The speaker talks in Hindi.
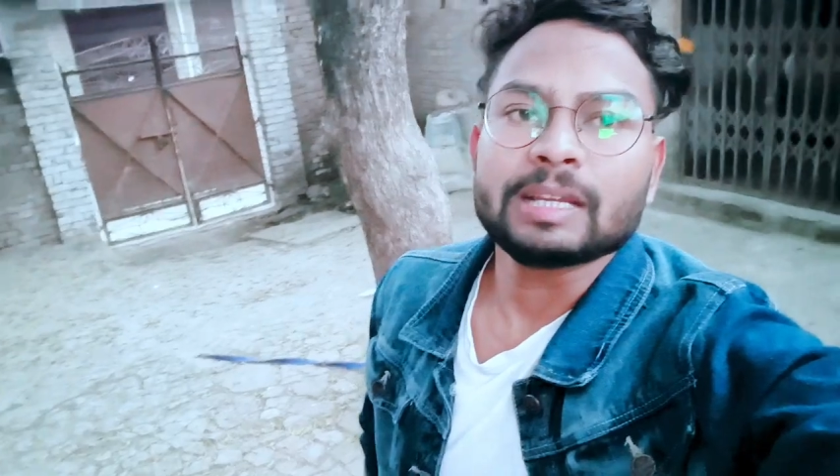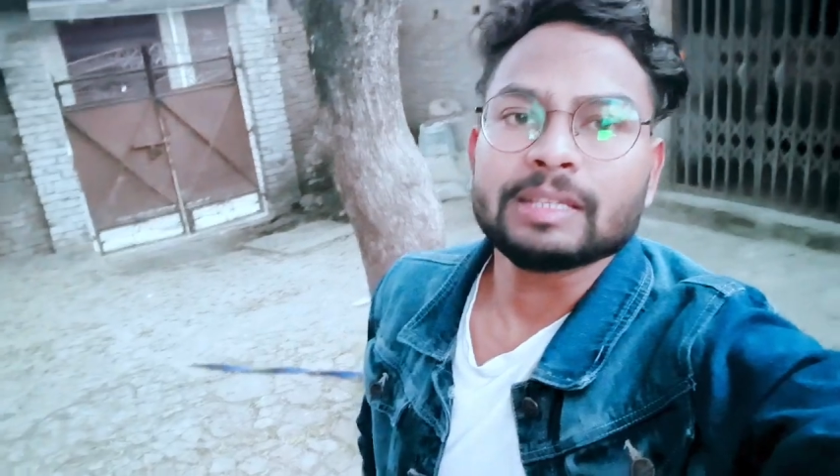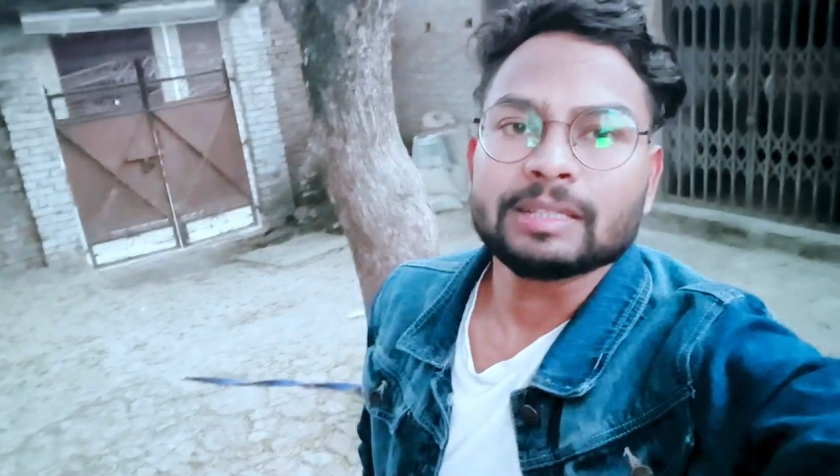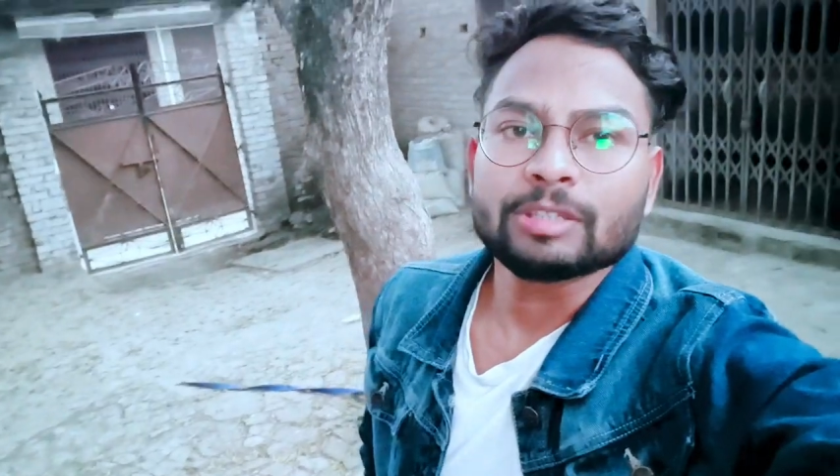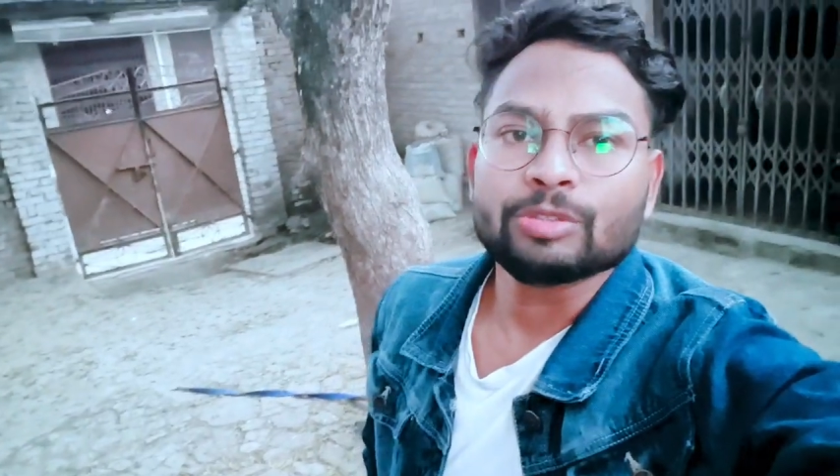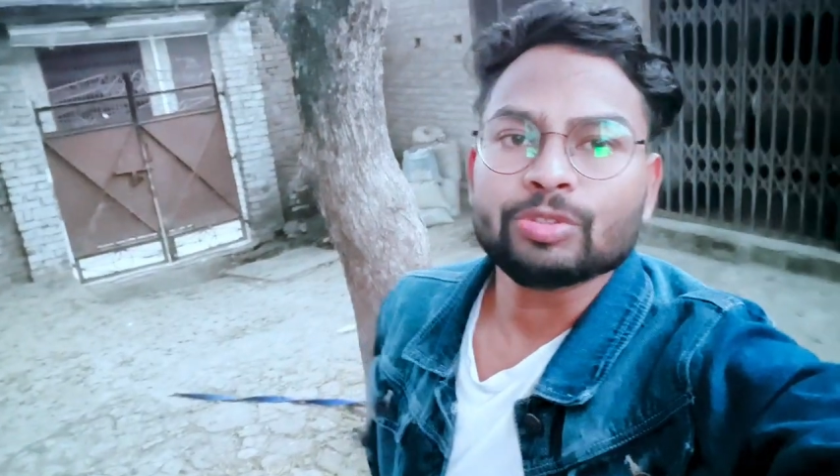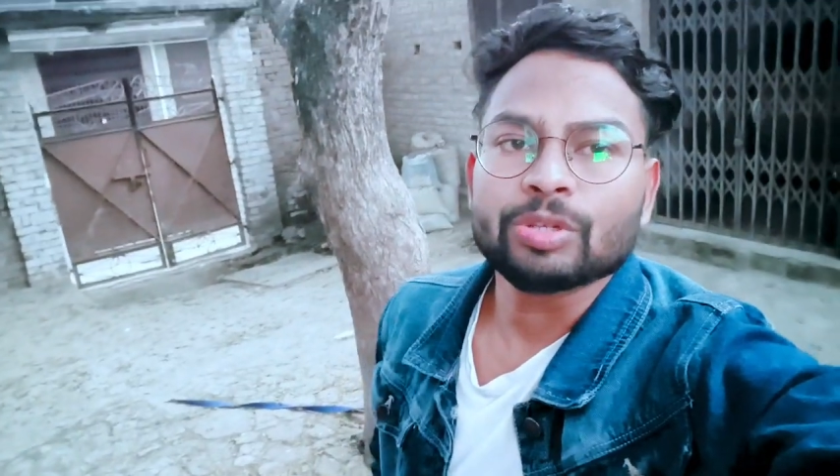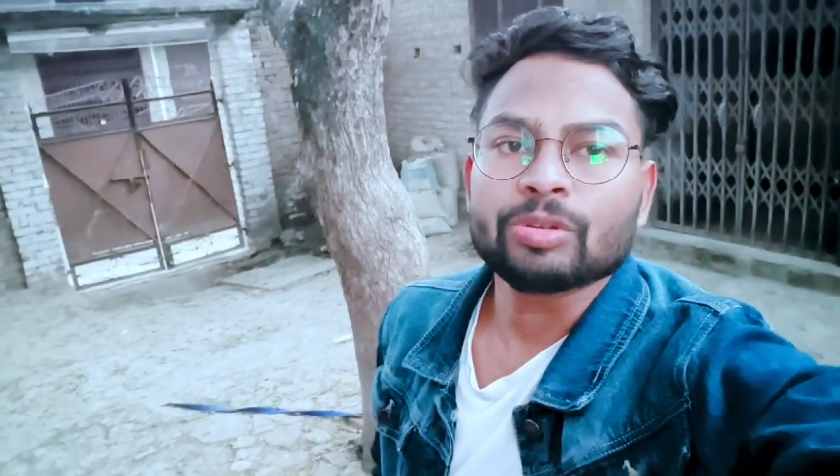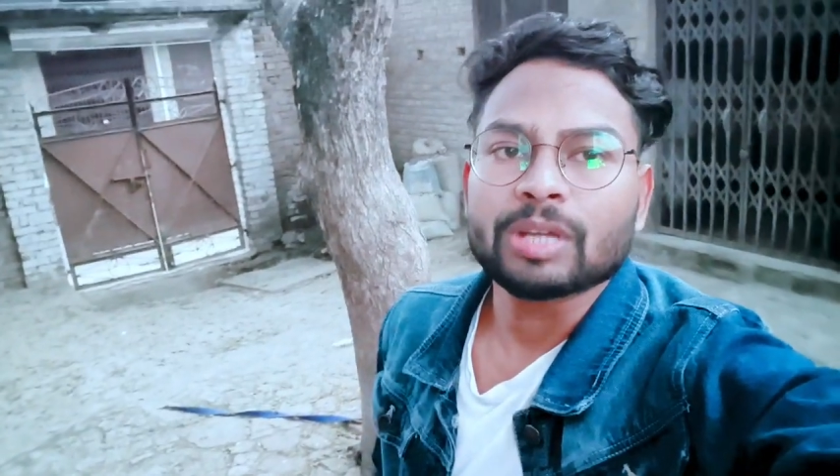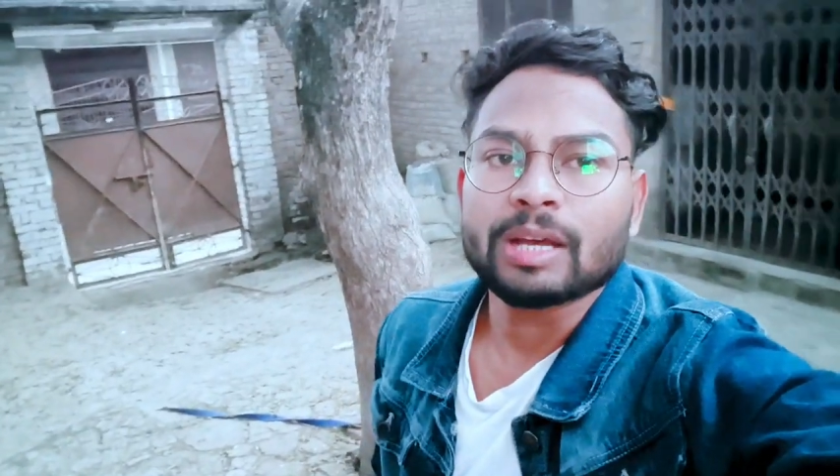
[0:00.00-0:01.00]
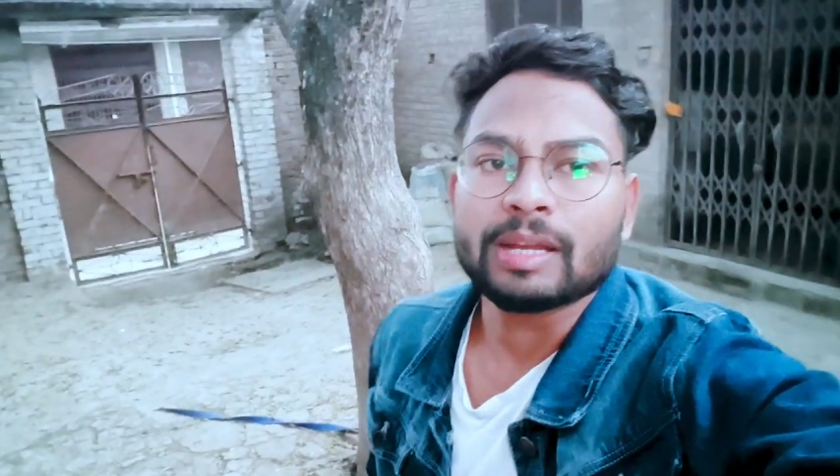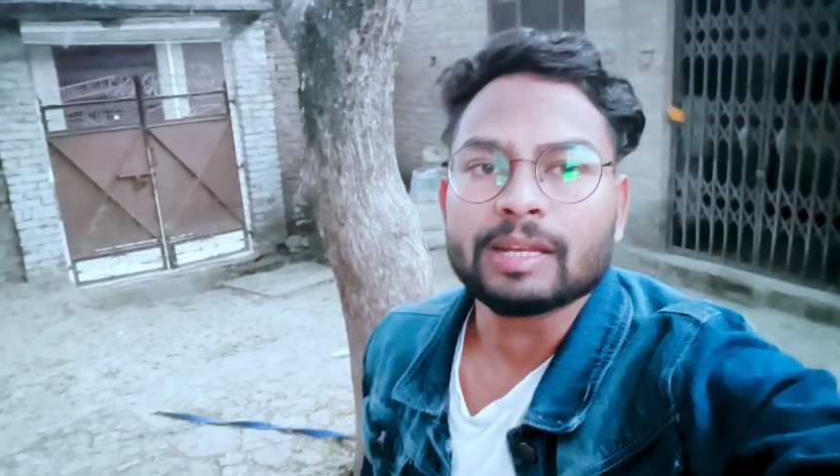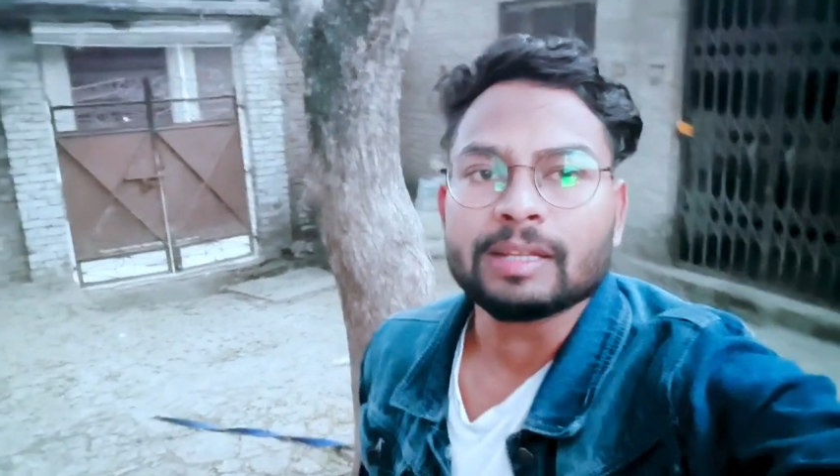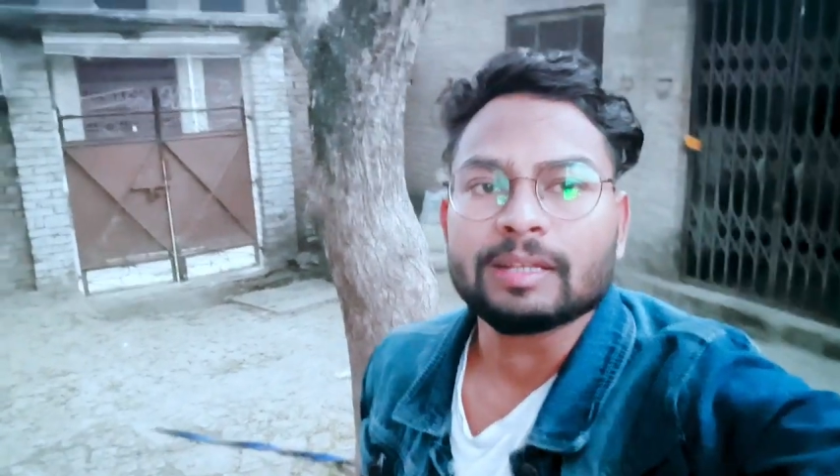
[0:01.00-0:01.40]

जाके देखता हूँ जॉय को कहाँ रह